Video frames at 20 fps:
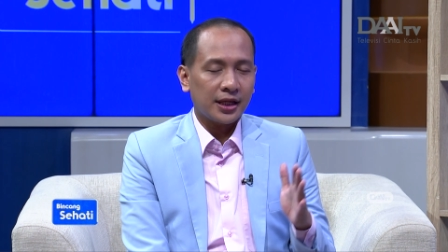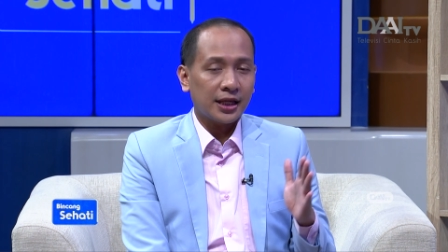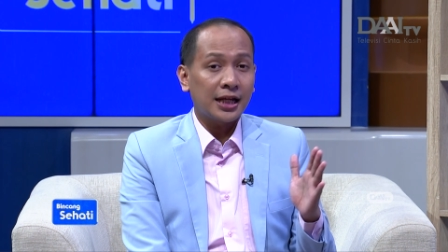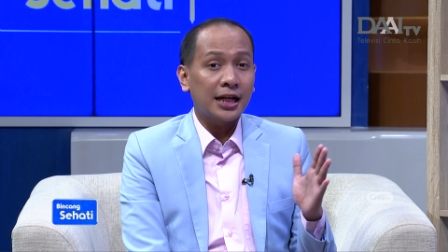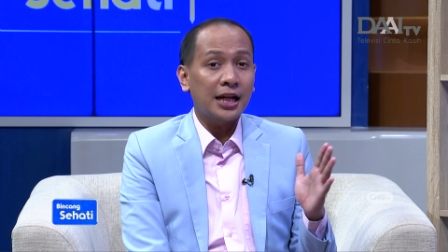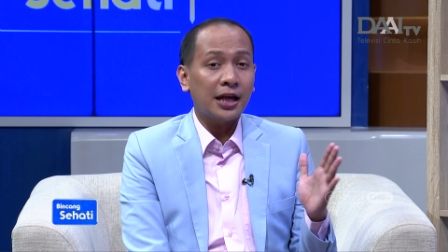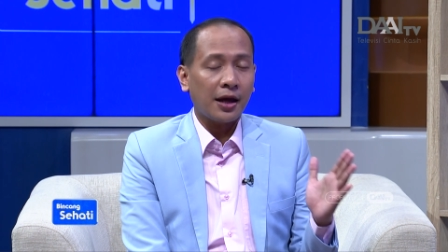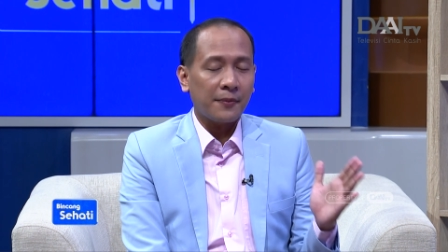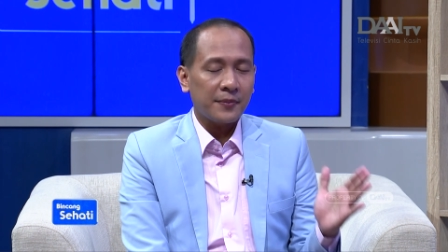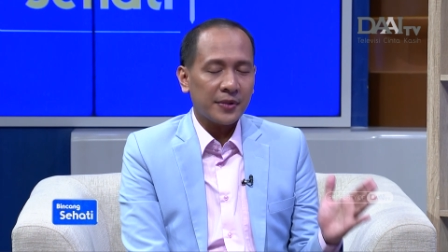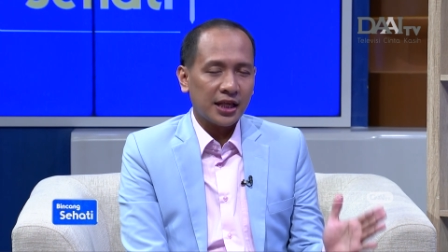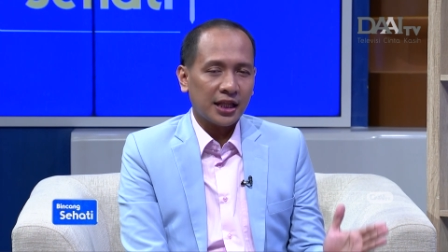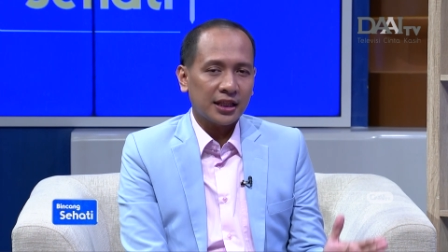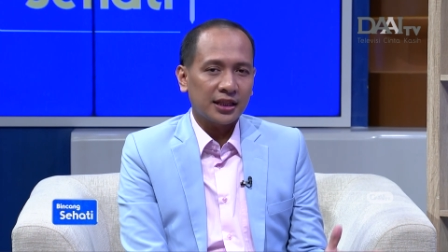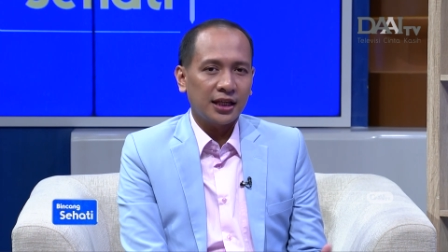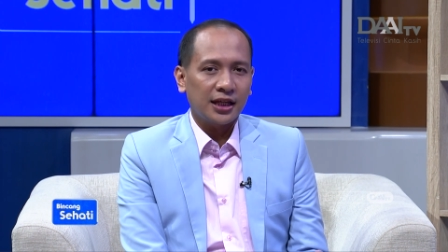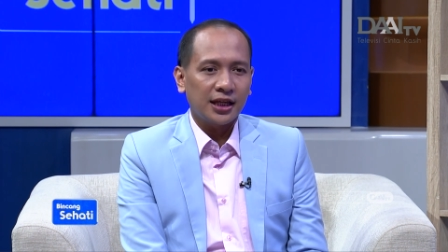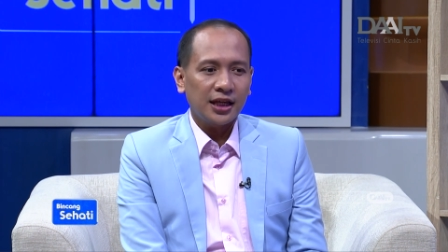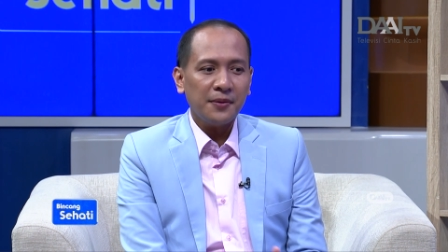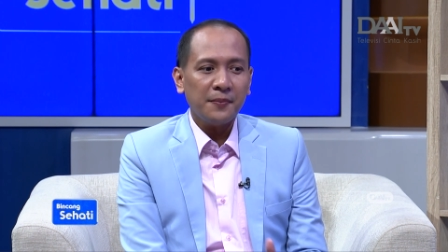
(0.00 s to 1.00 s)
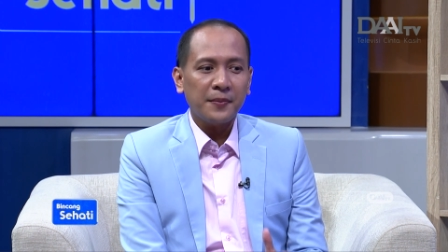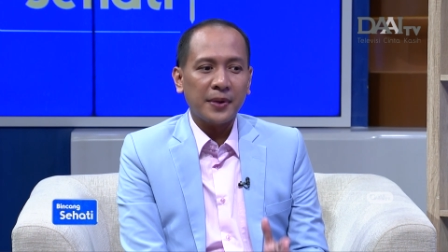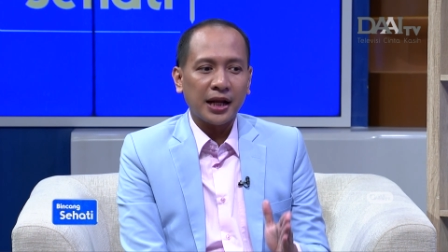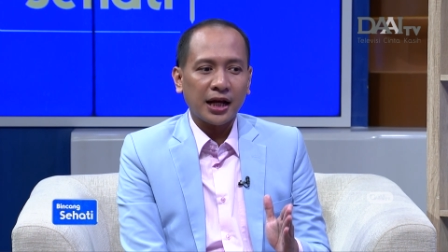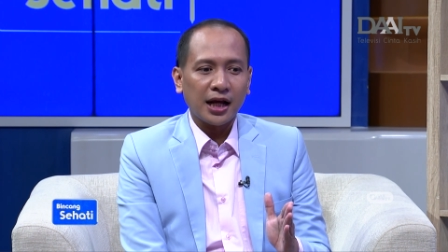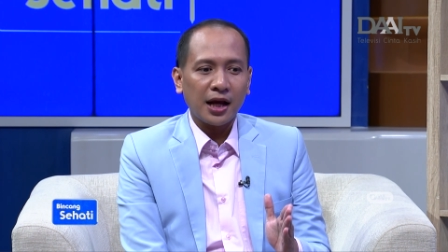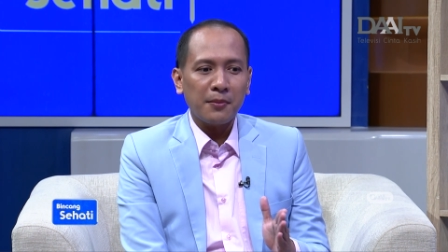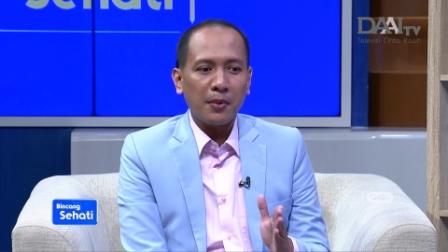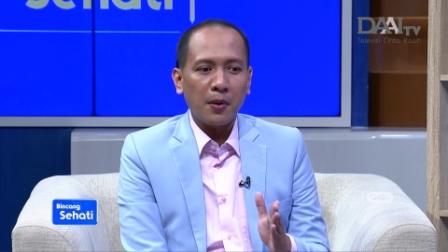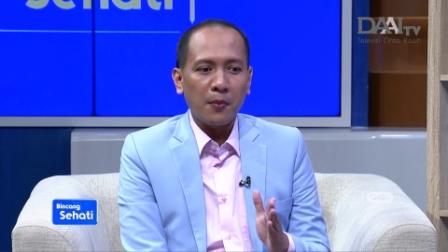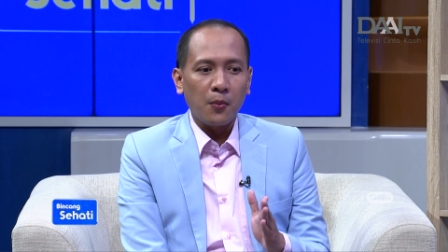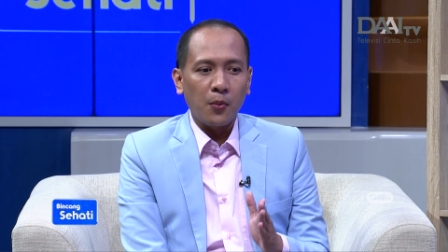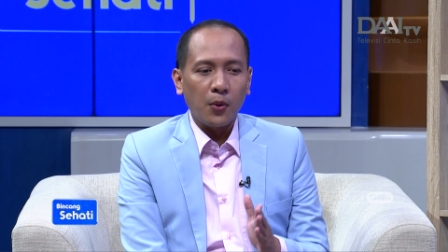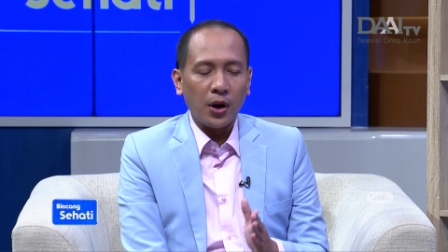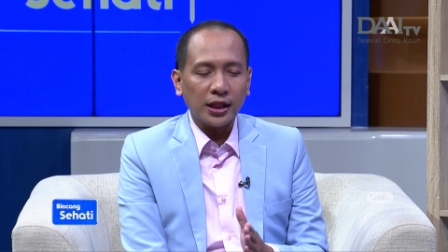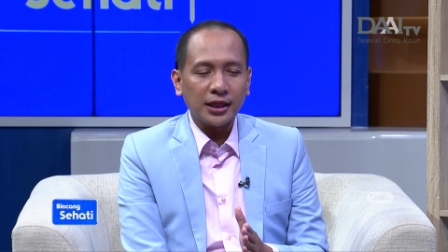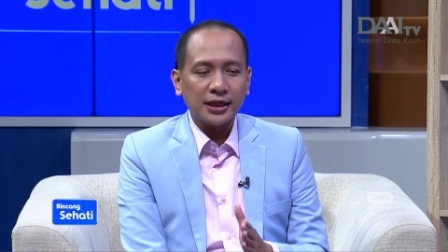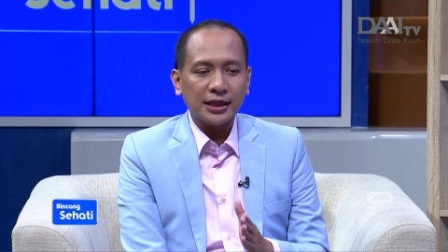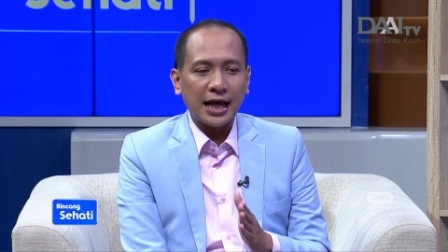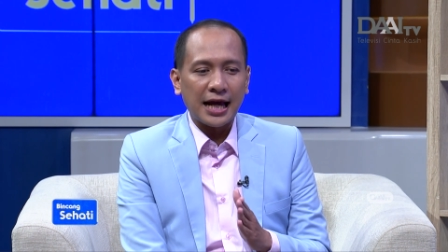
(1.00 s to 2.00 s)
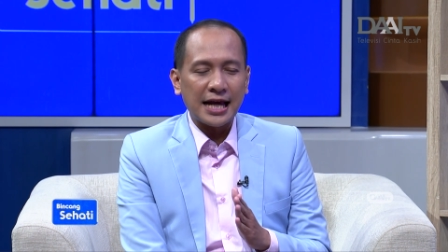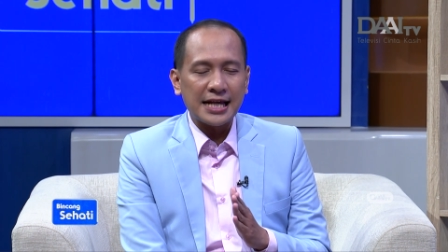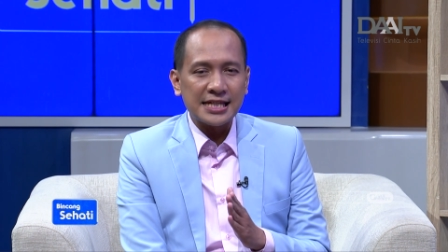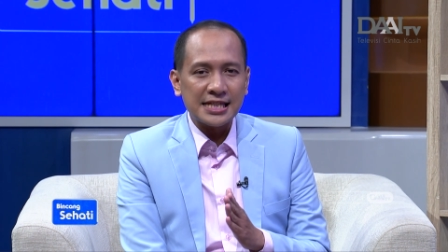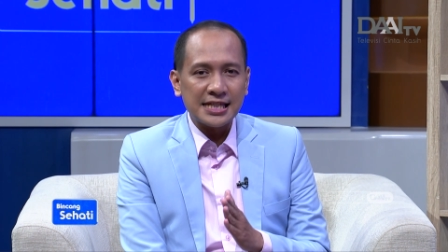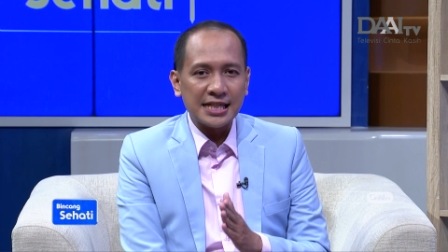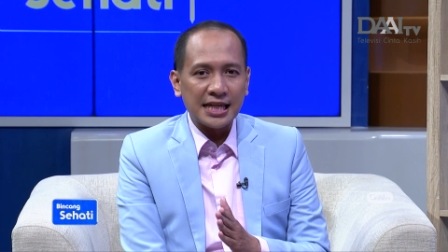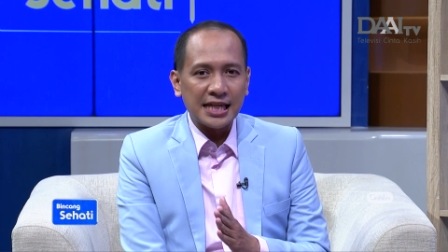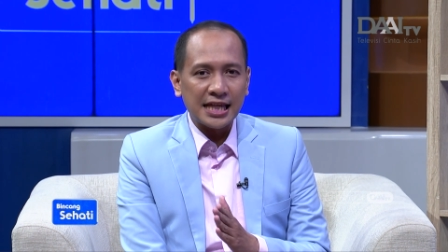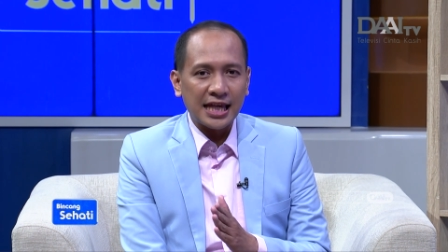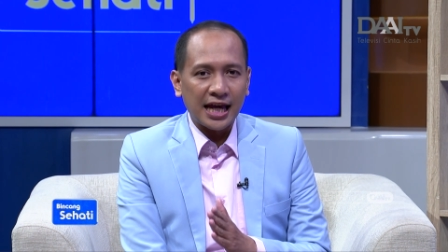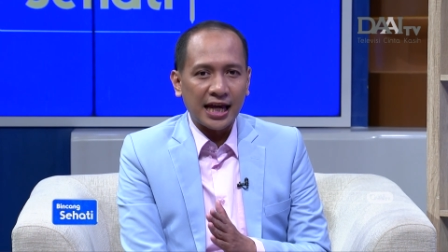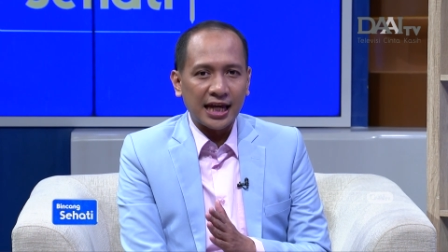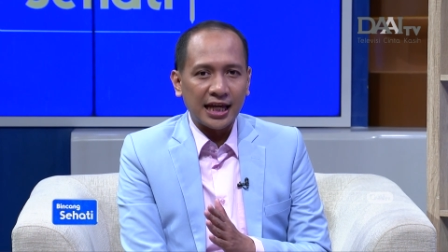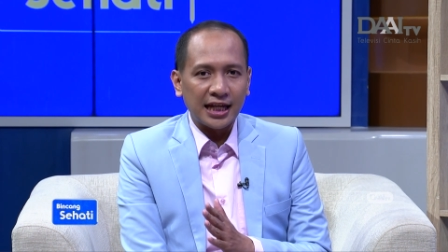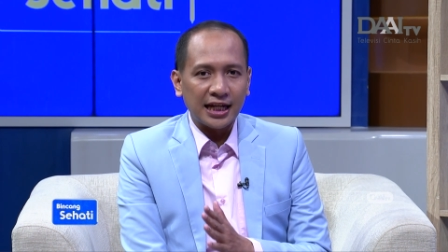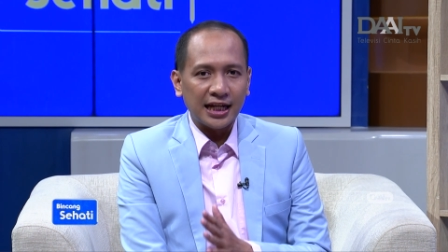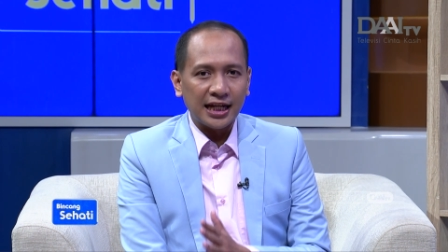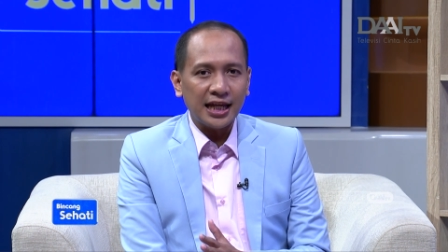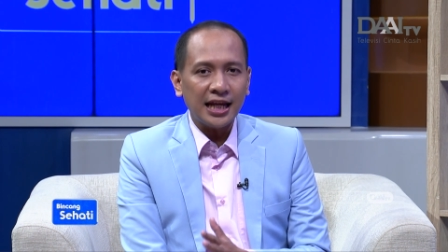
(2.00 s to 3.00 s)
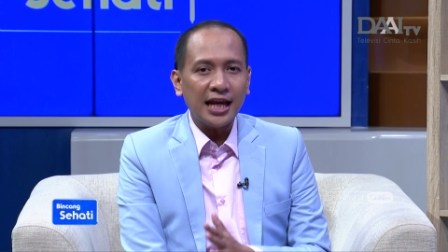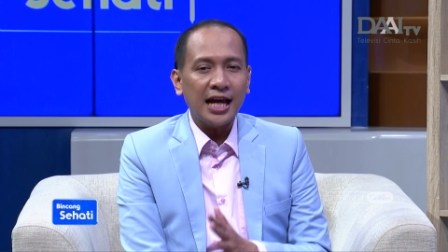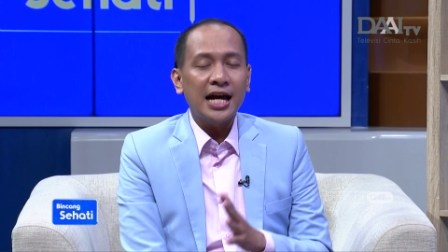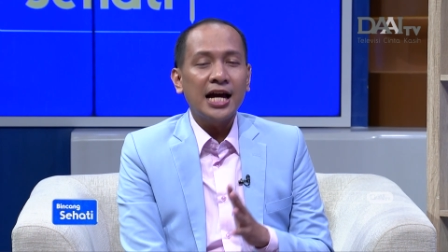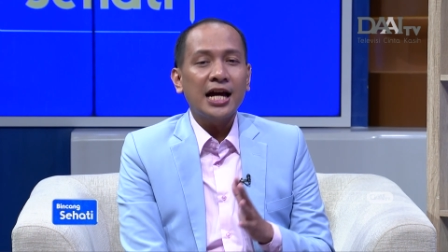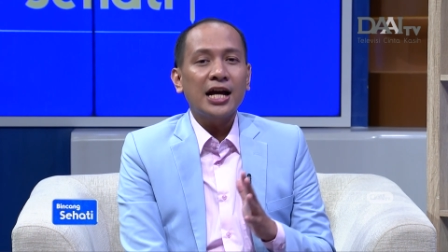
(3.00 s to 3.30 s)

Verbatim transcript: glikemik yang tinggi, mereka membuat nasinya ini